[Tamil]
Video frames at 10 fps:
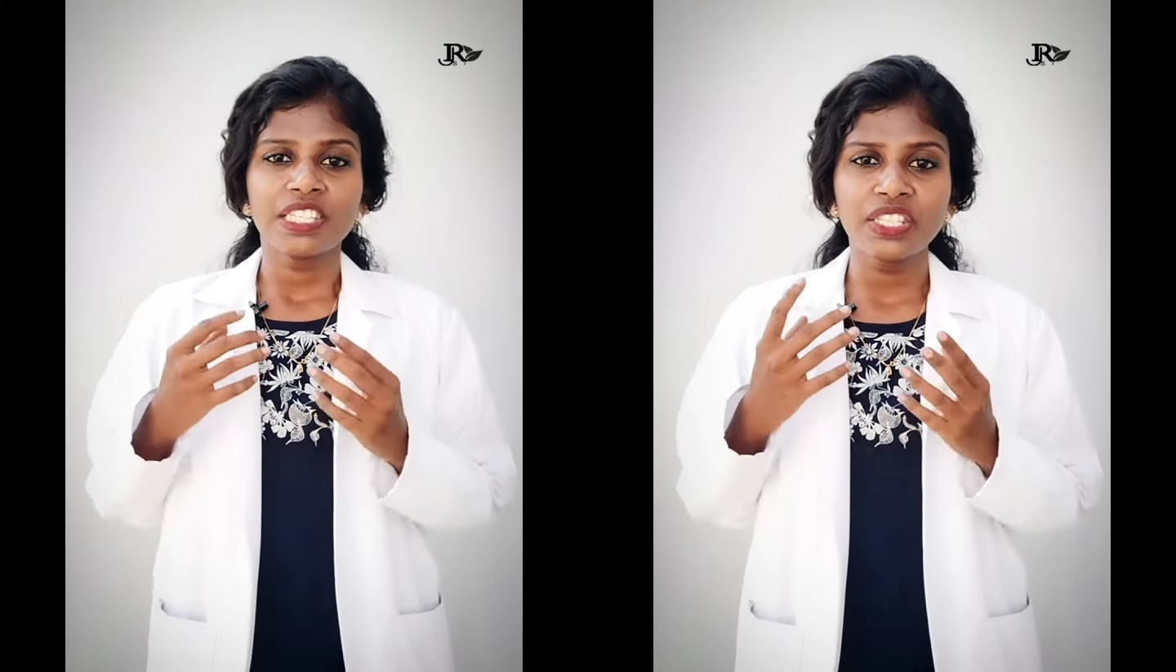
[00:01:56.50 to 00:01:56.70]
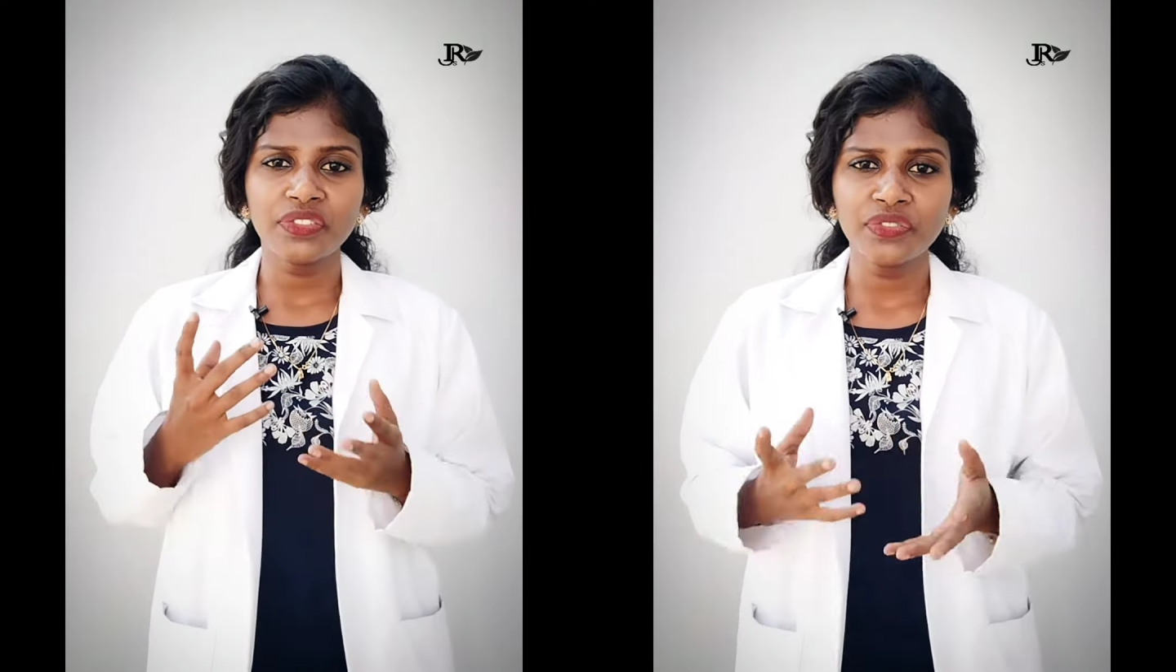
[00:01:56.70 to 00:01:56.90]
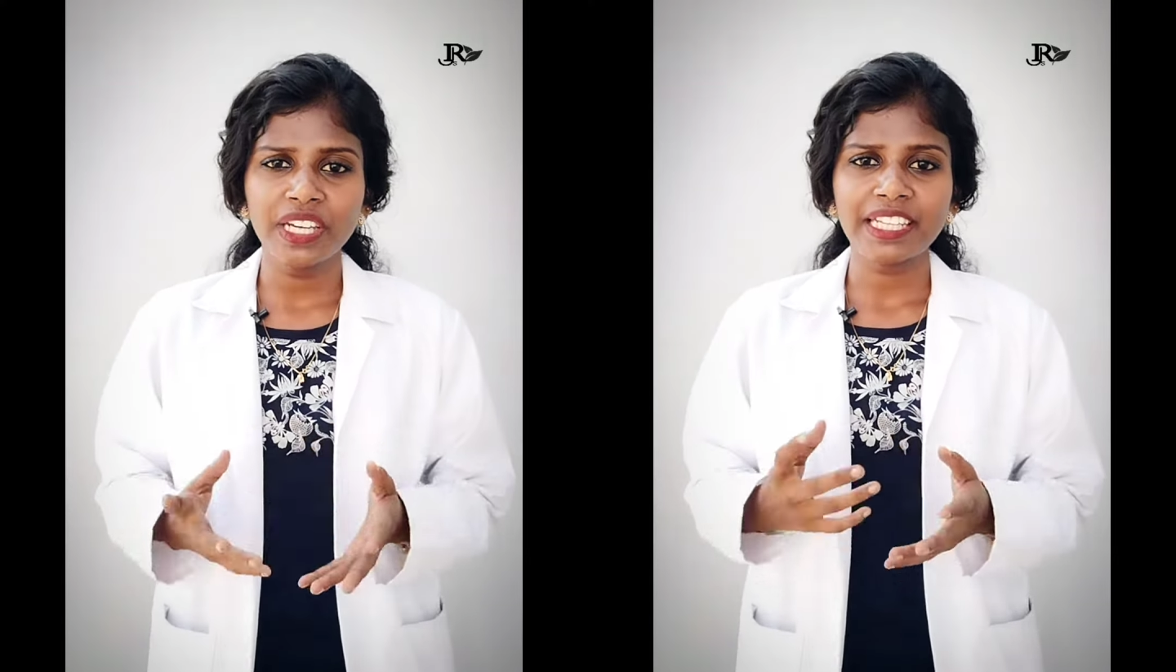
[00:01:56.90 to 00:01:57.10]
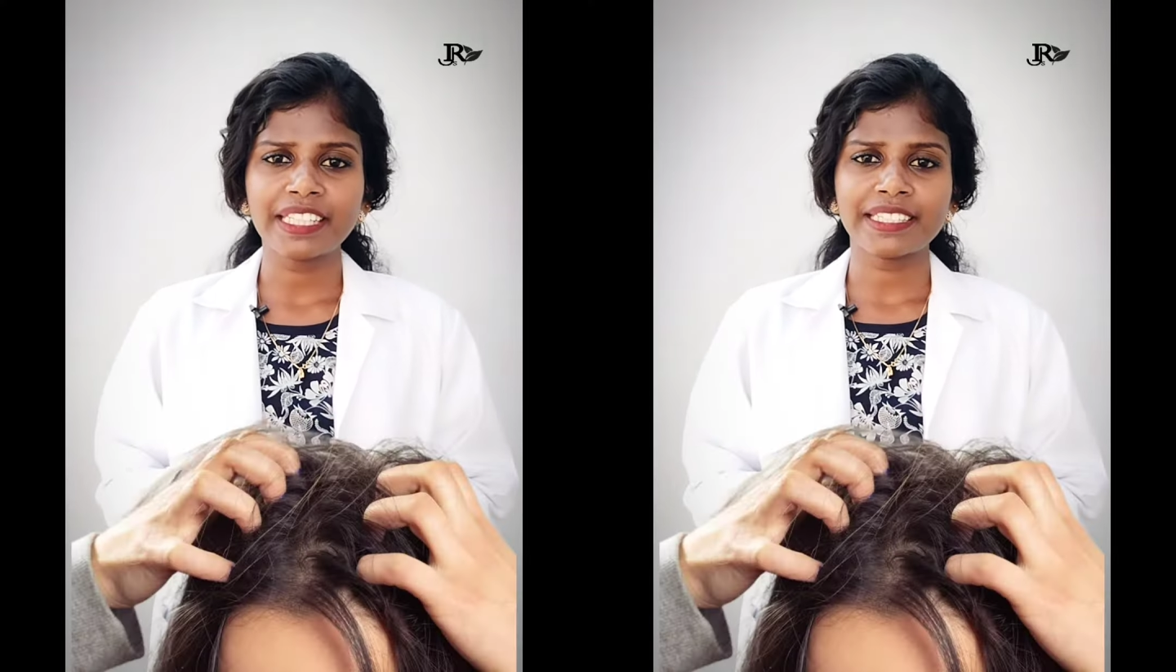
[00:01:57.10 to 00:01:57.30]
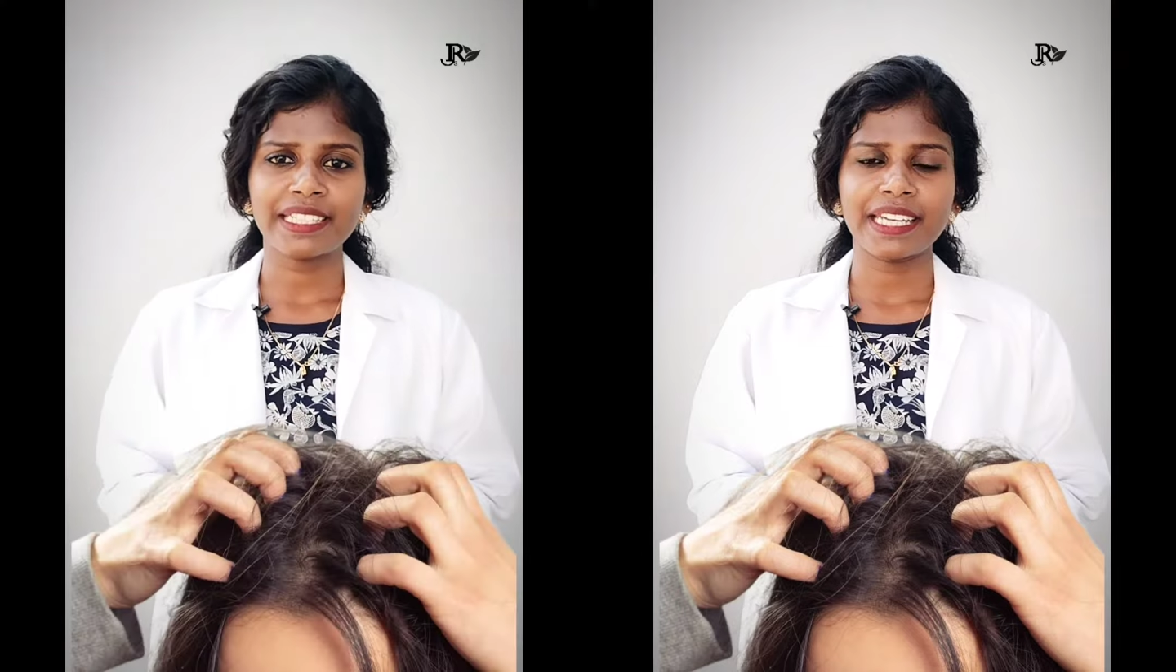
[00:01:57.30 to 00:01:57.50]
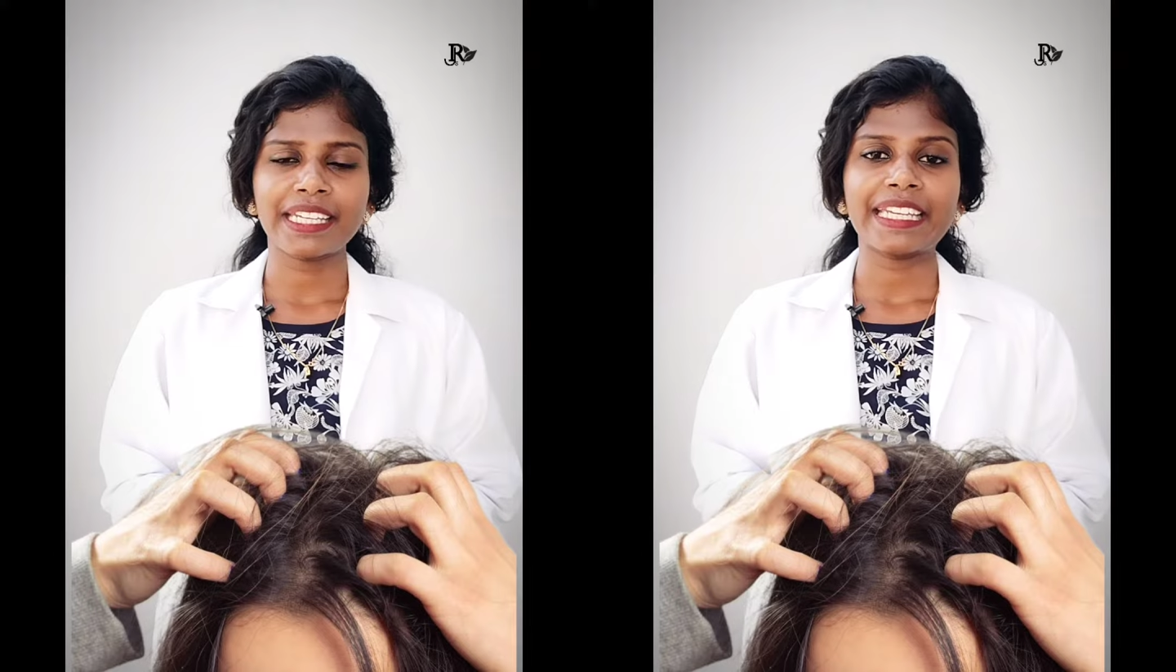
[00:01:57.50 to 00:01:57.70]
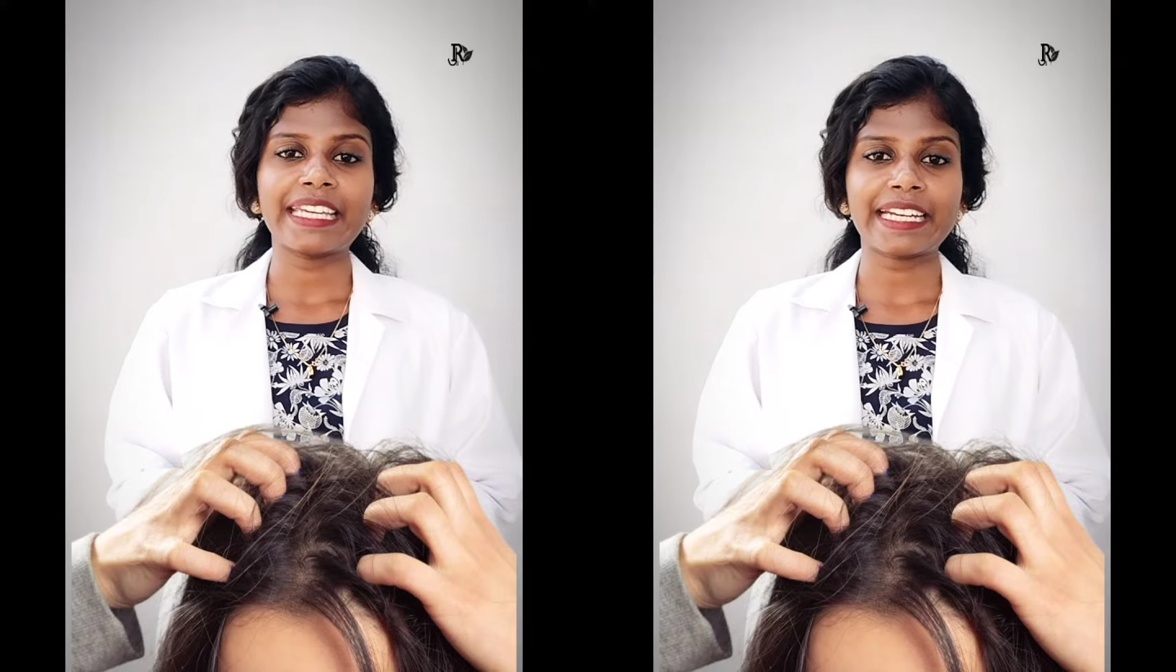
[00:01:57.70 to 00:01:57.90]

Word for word: சிவியர் இச்சிங்